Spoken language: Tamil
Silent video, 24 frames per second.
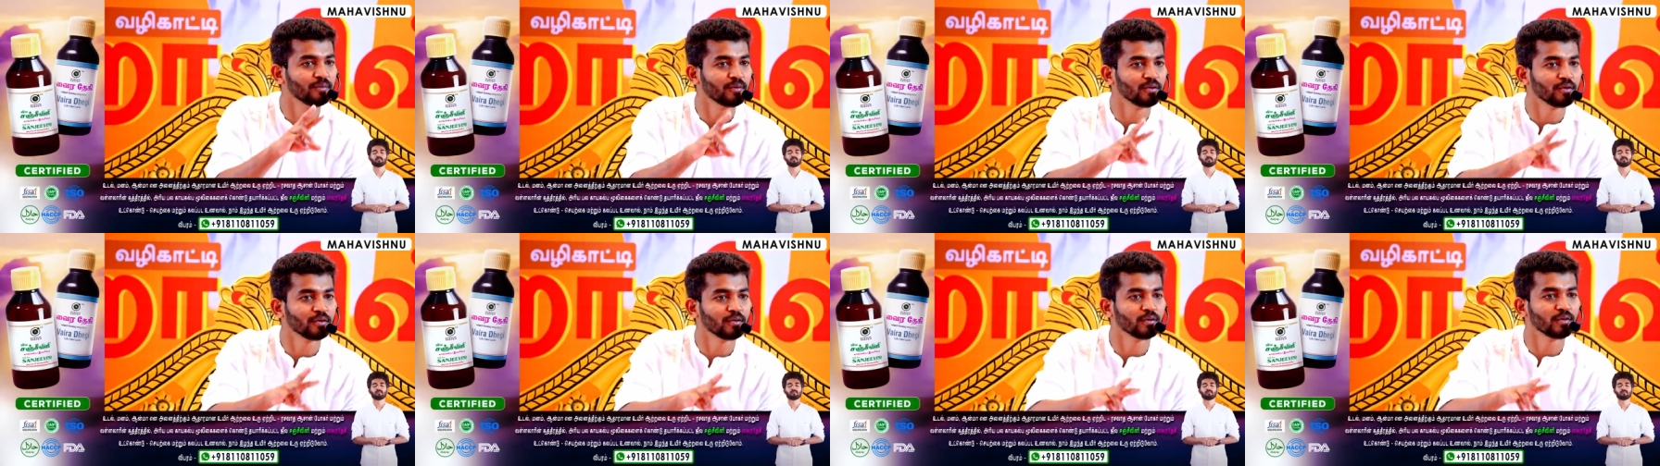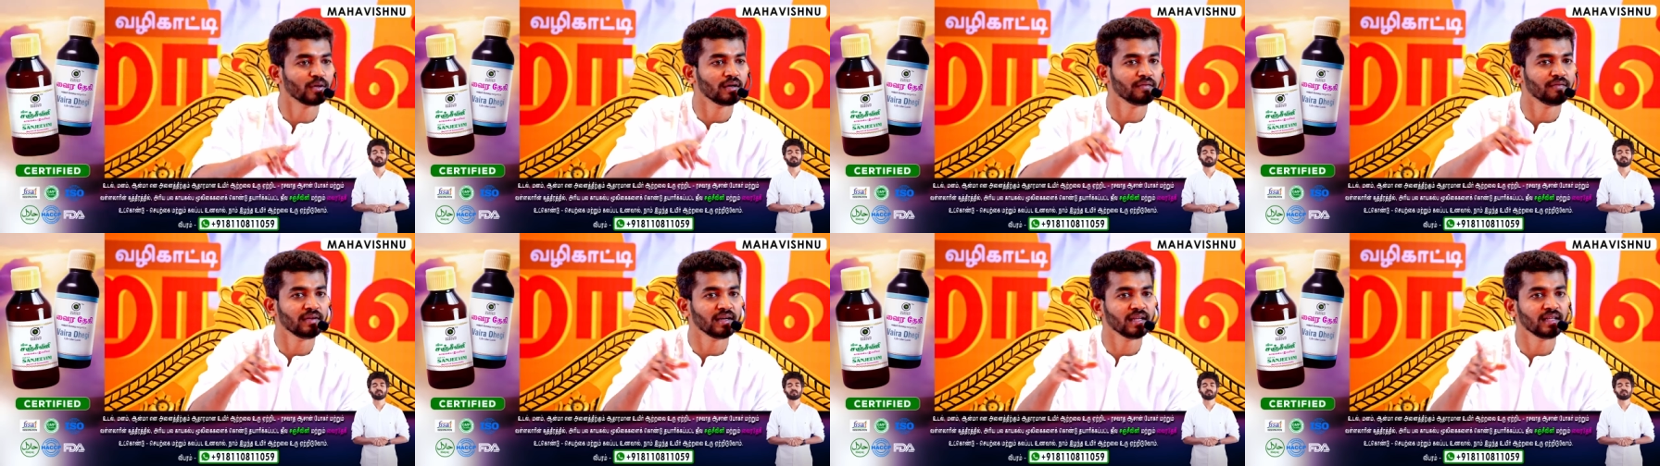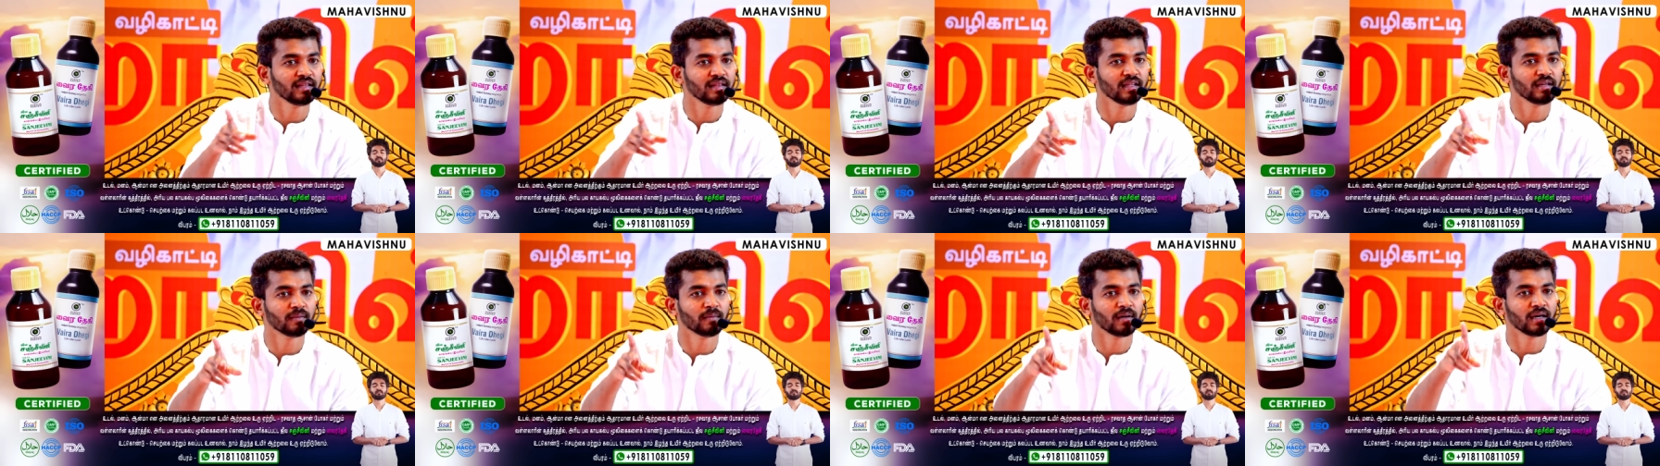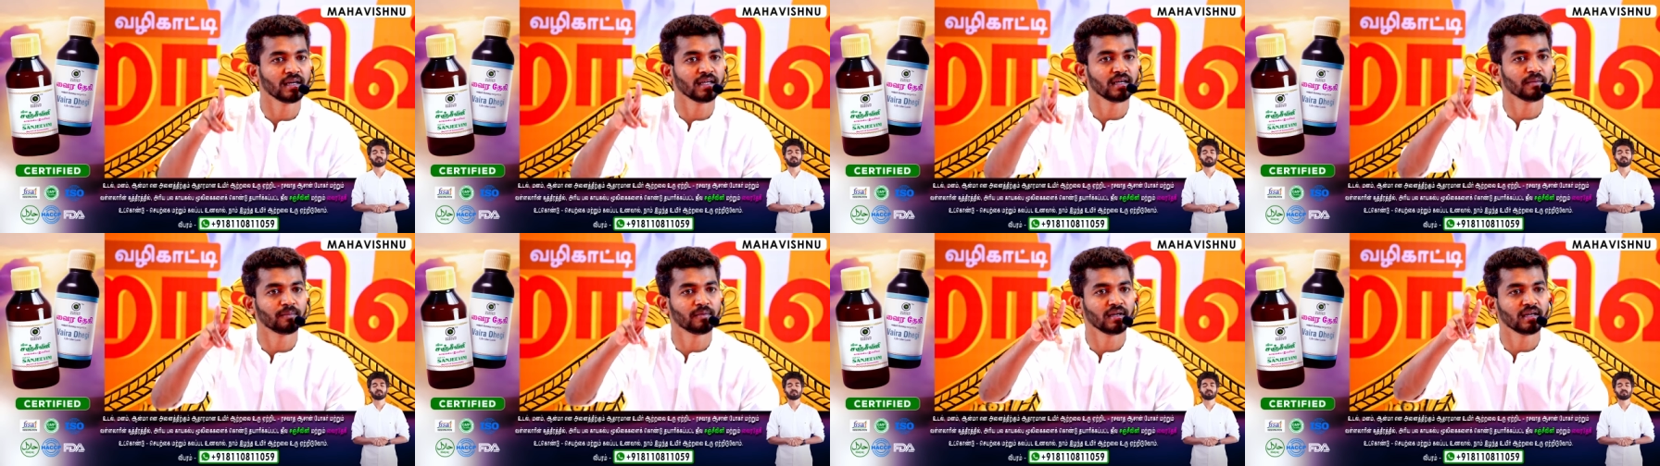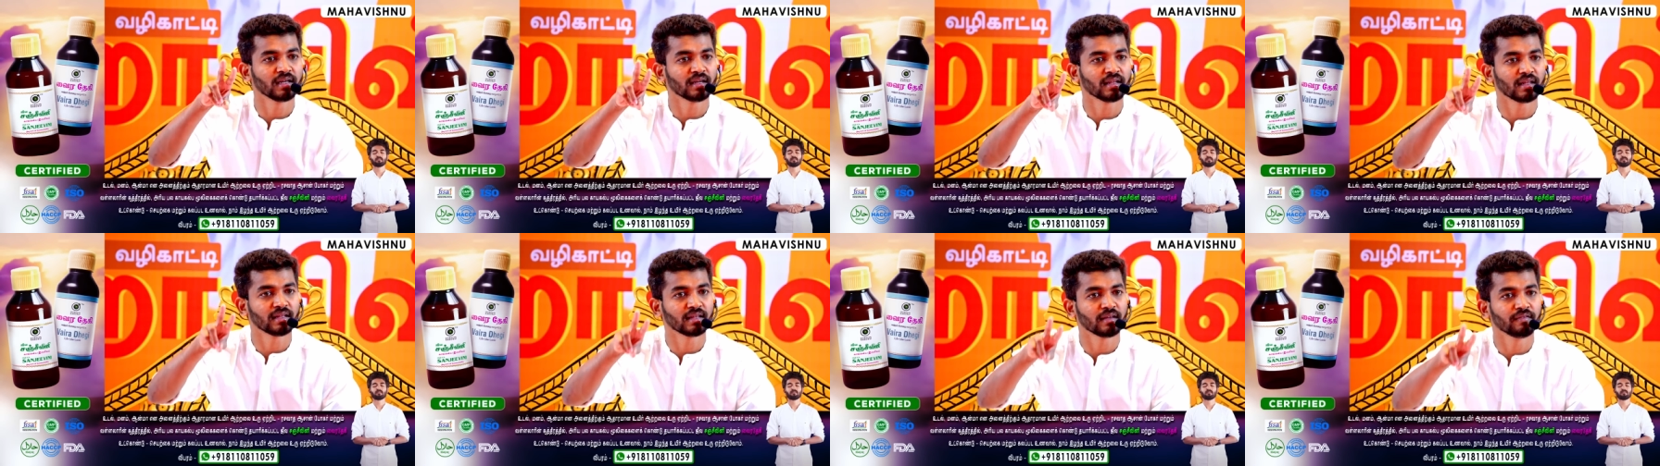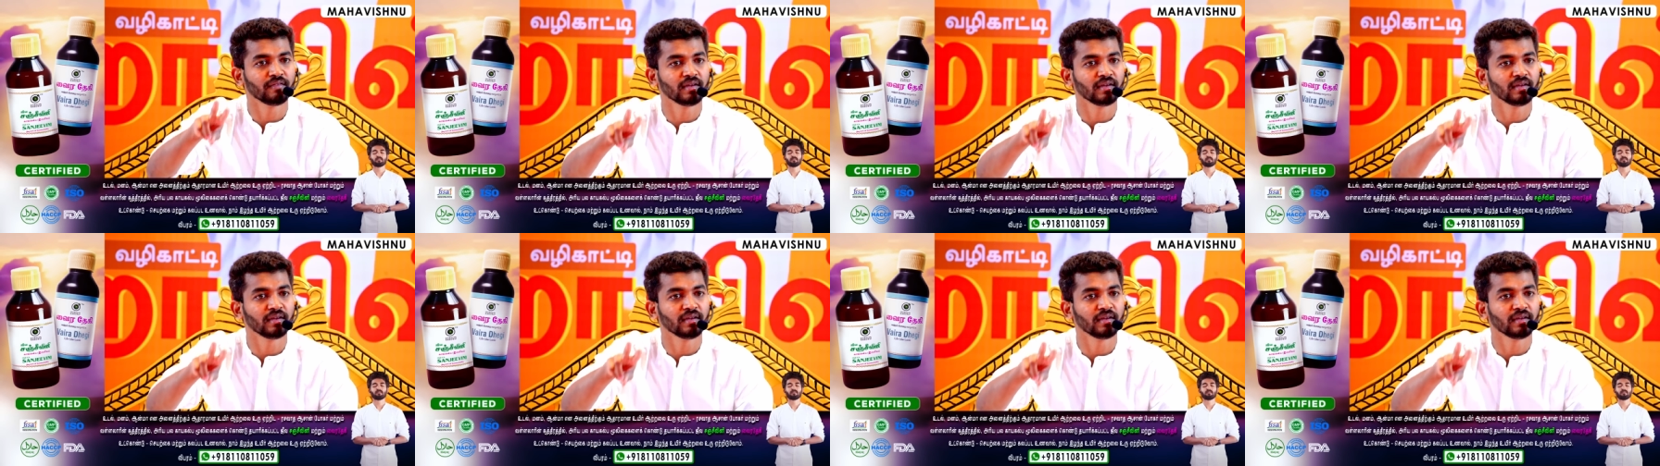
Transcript: பொறுத்து உங்கள் வினை தீர்மானிக்கப்படுகிறது அந்த